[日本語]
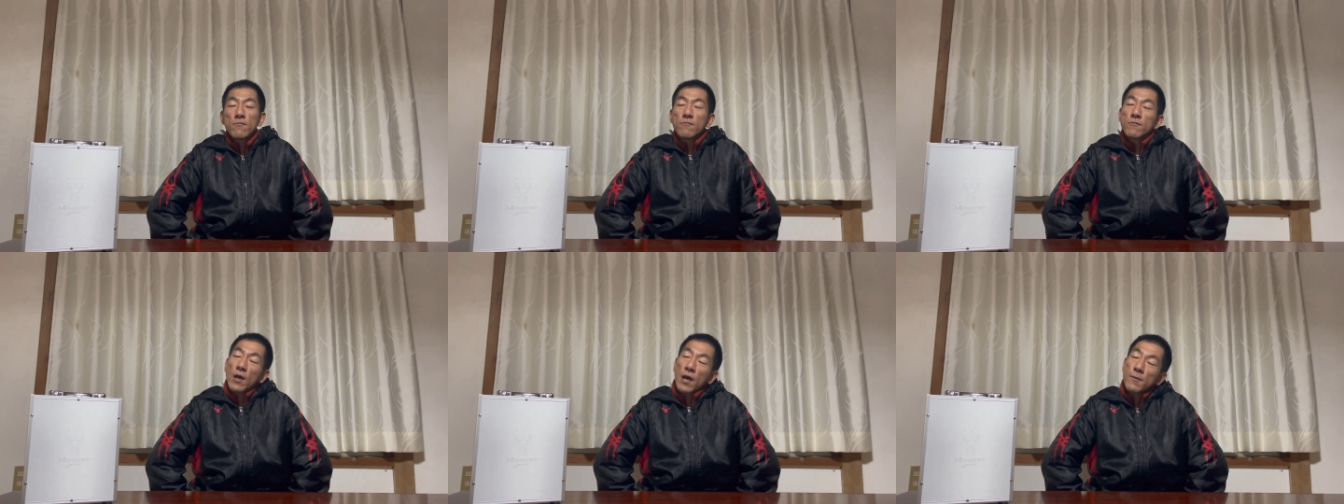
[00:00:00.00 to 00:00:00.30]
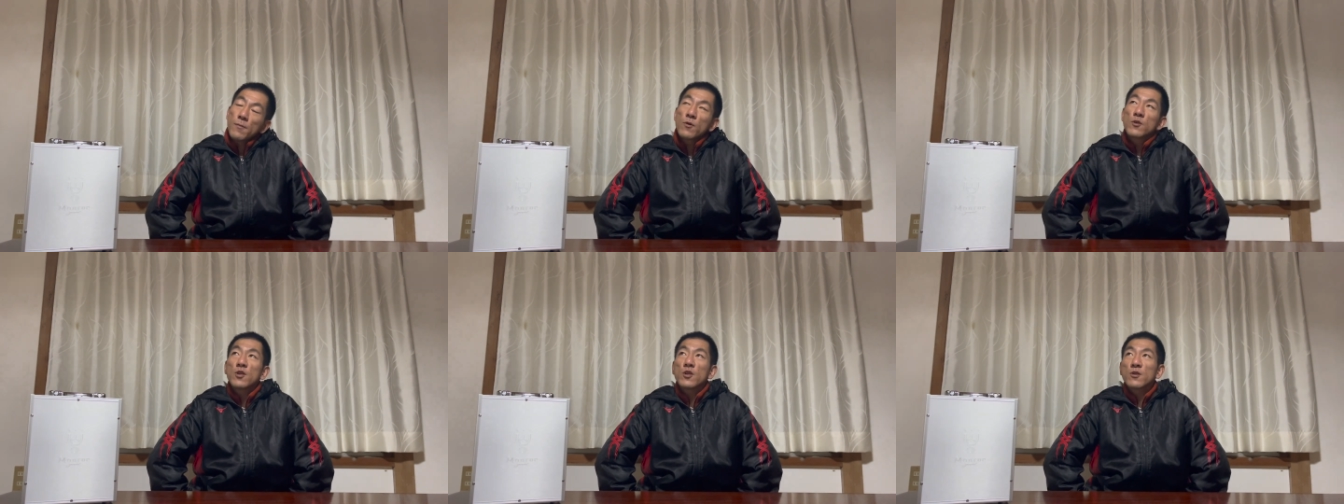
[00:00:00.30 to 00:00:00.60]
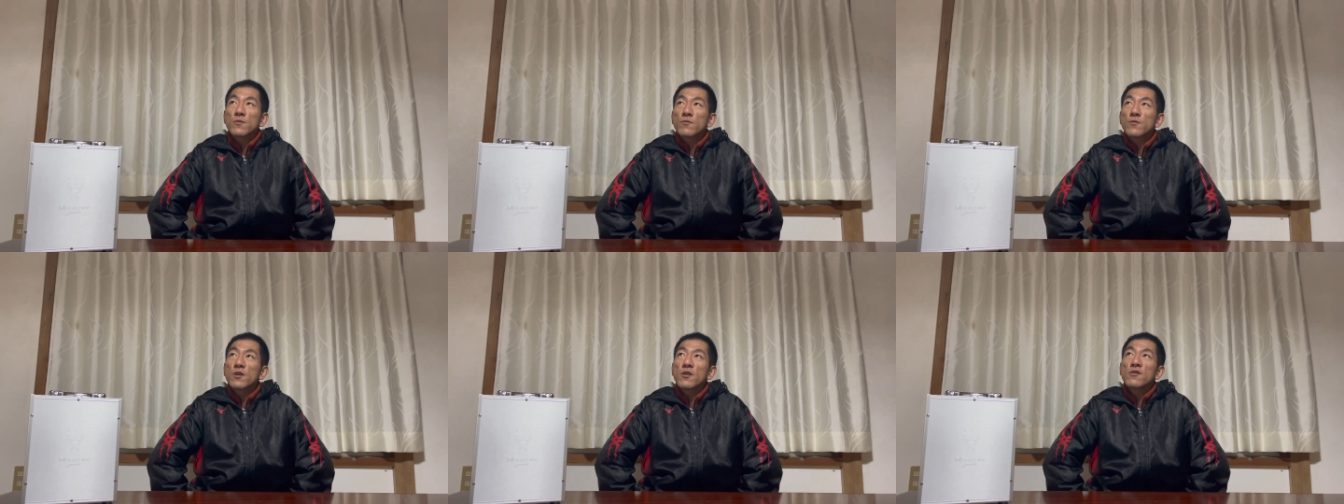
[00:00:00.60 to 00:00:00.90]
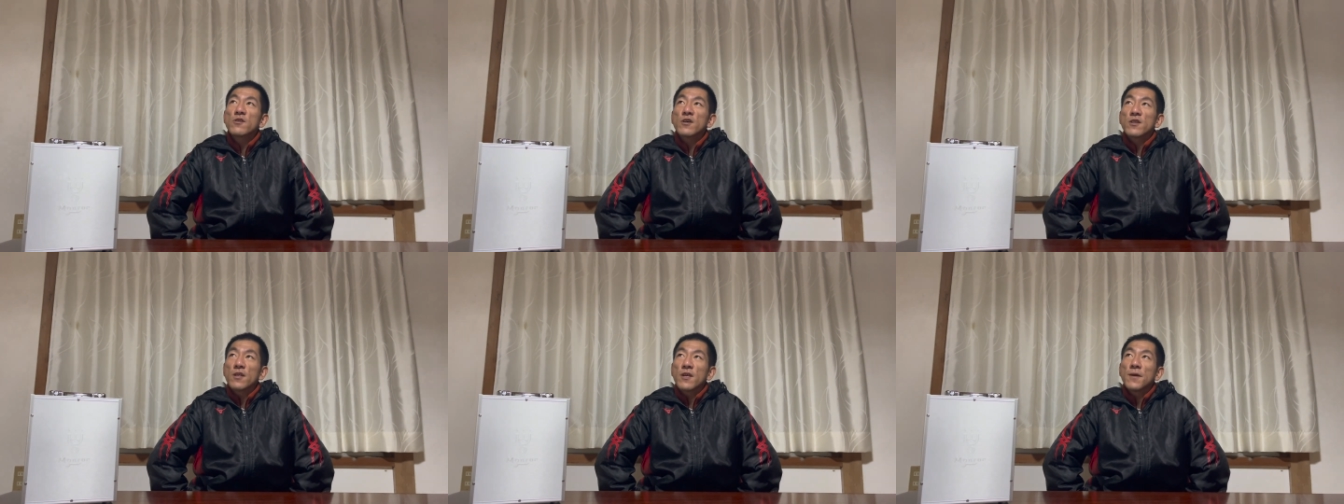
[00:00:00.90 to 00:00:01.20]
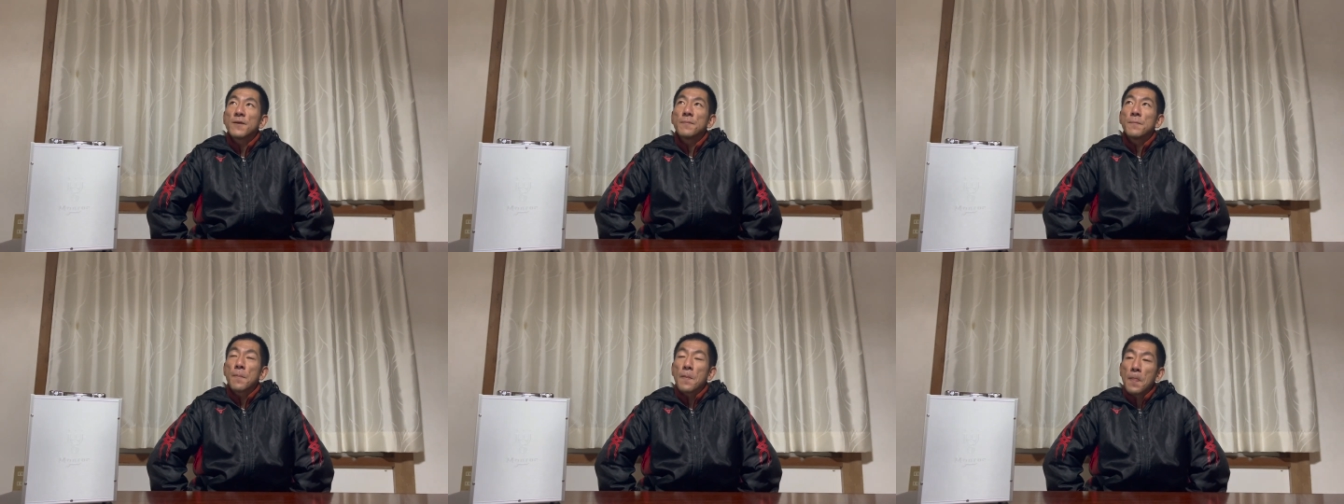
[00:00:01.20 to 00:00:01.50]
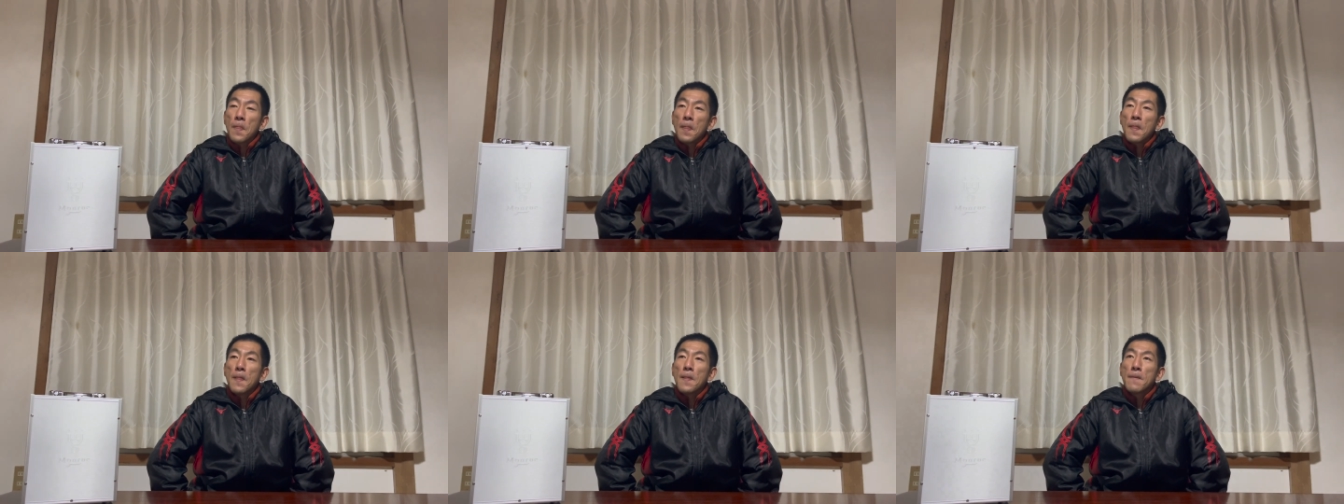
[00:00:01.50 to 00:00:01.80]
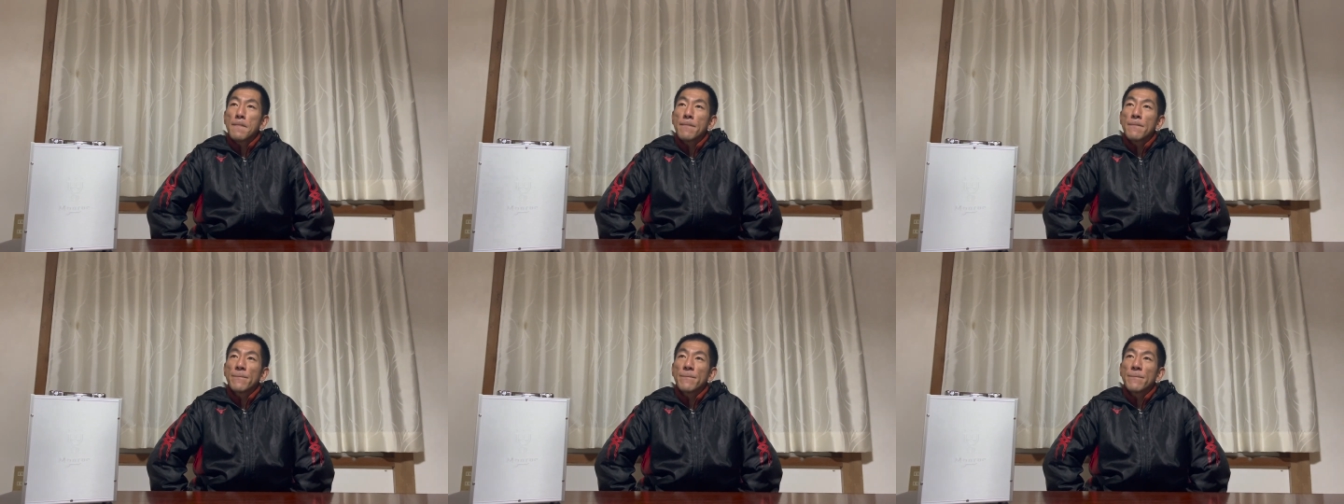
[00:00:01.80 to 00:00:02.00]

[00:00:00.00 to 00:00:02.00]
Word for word: だいぶ久しぶりですかねうん